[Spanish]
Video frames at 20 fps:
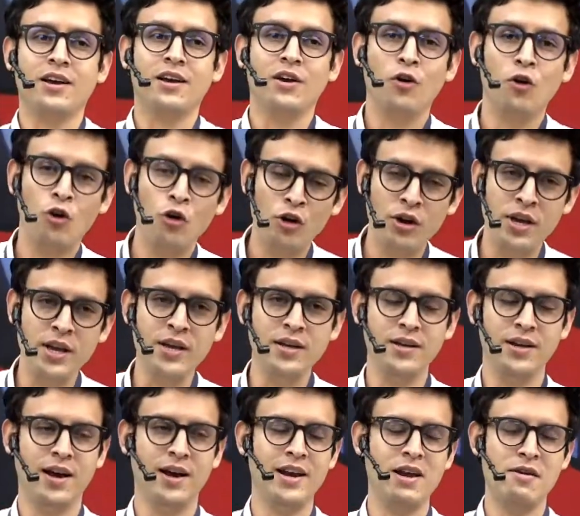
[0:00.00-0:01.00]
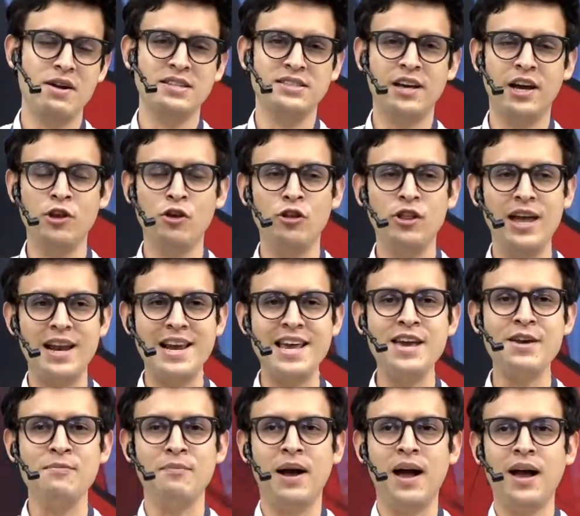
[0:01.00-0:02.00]
Hoy, aniversario de
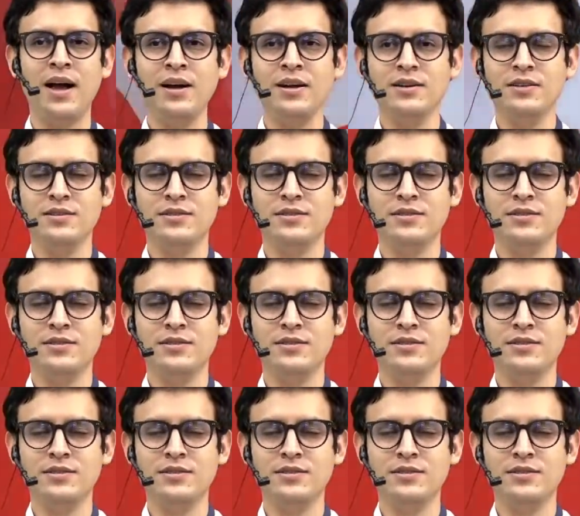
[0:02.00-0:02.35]
Lima.